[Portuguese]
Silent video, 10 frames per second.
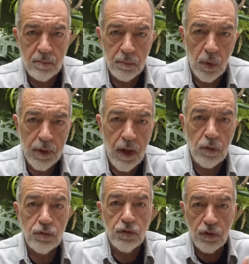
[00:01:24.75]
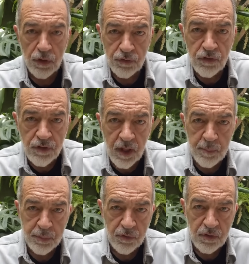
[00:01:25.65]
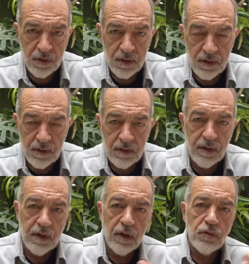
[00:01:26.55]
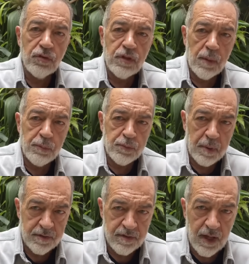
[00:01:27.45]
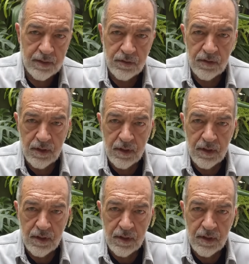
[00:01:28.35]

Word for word: moral dos nossos tempos e não dos tempos passados.